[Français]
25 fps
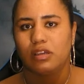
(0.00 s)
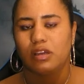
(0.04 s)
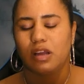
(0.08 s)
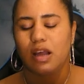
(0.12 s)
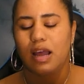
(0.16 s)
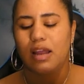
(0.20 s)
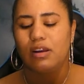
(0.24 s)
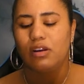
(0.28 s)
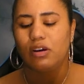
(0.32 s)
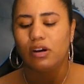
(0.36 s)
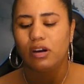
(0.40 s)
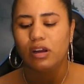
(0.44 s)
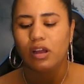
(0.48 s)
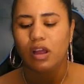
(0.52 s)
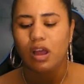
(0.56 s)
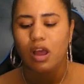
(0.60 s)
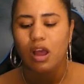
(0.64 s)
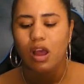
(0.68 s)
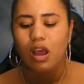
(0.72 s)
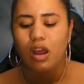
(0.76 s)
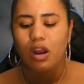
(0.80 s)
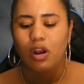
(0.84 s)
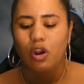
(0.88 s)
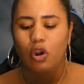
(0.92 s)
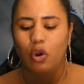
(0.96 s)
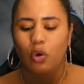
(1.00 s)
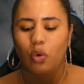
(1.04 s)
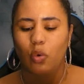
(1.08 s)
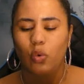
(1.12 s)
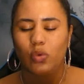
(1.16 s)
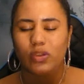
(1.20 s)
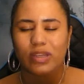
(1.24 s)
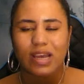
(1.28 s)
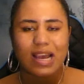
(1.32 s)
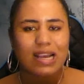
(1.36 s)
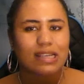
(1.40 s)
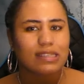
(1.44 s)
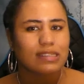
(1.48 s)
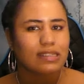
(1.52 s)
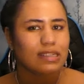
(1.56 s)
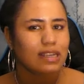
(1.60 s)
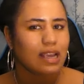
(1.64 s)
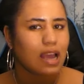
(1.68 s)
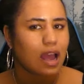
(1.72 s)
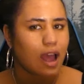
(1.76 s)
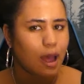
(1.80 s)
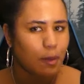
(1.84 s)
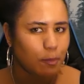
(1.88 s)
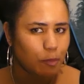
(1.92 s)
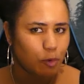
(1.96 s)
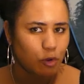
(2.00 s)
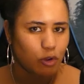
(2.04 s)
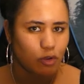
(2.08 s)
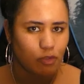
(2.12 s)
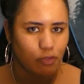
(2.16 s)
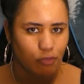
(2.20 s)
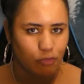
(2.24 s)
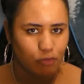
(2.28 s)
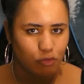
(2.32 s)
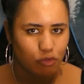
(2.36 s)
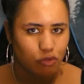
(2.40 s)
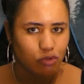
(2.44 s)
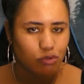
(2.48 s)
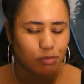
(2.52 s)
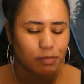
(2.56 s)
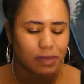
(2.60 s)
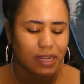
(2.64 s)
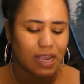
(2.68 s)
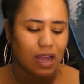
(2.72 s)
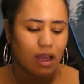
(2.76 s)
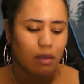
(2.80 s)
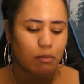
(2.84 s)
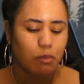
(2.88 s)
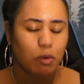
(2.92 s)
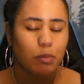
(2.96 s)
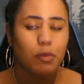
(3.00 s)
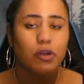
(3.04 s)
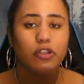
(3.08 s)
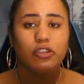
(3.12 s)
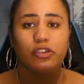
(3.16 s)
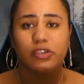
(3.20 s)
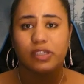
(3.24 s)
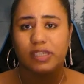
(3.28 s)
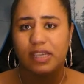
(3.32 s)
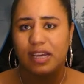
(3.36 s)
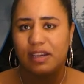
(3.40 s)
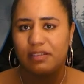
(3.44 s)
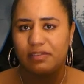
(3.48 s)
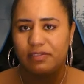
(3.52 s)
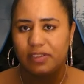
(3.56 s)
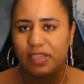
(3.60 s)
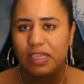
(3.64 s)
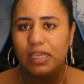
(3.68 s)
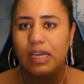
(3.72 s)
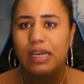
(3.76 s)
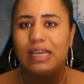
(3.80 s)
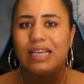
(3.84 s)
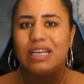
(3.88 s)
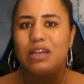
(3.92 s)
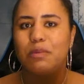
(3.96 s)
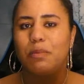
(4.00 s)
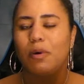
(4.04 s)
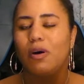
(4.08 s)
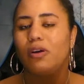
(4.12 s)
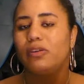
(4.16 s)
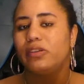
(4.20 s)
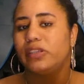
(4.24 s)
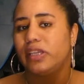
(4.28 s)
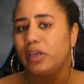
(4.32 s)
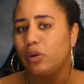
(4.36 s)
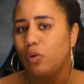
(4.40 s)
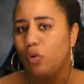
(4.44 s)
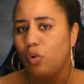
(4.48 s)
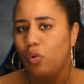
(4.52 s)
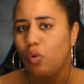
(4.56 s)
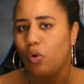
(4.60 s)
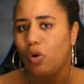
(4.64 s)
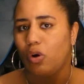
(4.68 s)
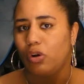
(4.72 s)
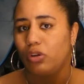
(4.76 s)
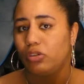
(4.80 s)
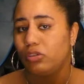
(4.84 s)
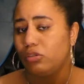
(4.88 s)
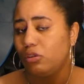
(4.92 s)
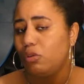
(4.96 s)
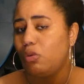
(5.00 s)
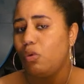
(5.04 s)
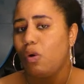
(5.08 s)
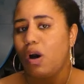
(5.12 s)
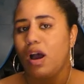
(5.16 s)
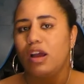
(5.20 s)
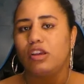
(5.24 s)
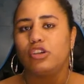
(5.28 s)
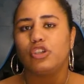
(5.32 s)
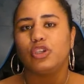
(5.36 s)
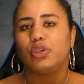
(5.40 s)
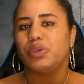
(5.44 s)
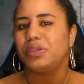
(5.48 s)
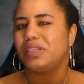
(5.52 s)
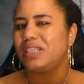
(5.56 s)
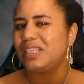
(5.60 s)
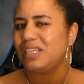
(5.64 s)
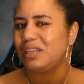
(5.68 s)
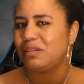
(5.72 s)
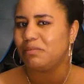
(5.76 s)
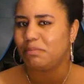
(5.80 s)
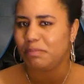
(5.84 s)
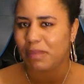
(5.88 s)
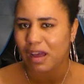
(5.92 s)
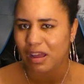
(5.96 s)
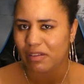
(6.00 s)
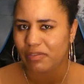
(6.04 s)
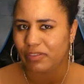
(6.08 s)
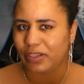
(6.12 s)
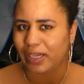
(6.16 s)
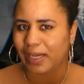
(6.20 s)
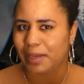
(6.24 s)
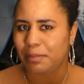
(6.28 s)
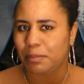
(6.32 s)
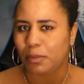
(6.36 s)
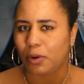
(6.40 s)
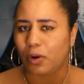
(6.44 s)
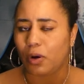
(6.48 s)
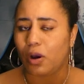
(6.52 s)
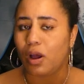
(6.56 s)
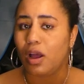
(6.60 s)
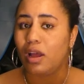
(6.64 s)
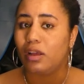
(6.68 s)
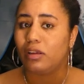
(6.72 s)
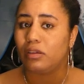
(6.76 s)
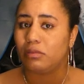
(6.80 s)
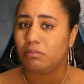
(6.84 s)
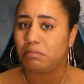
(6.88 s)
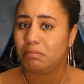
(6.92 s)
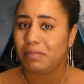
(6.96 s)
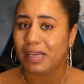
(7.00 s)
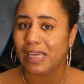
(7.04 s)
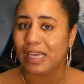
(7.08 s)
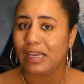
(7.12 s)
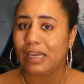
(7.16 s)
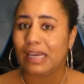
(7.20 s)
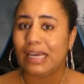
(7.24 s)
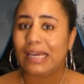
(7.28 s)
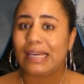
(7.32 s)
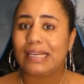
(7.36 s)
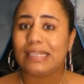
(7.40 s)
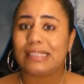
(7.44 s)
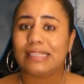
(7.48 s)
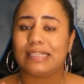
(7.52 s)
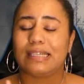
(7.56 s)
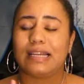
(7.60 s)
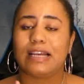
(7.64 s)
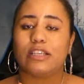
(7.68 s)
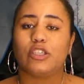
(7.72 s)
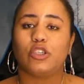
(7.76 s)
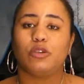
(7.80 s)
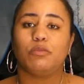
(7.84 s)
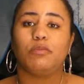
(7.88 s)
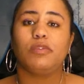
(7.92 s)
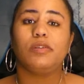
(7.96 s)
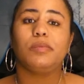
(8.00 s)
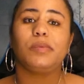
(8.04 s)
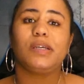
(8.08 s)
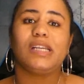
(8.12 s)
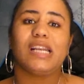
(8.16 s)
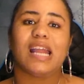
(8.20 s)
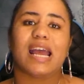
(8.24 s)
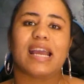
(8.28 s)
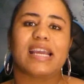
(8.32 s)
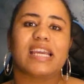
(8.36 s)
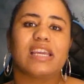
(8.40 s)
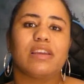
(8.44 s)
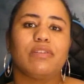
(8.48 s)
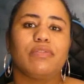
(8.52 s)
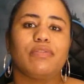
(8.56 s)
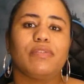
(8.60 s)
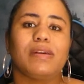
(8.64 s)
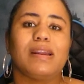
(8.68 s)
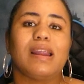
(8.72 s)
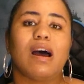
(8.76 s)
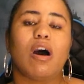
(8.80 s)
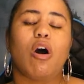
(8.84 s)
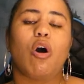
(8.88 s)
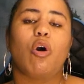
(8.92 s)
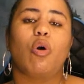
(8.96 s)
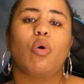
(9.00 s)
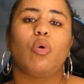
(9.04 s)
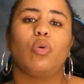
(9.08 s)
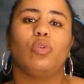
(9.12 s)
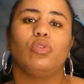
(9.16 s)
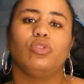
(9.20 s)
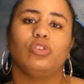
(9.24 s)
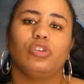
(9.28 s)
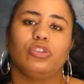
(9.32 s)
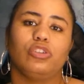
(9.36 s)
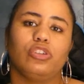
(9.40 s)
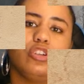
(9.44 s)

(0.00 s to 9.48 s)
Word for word: Alors, le contexte est un peu flou, mais à un moment de sa vie, il prend des cours, de quoi je ne sais pas vraiment, mais c'est à ce moment-là qu'il fait la rencontre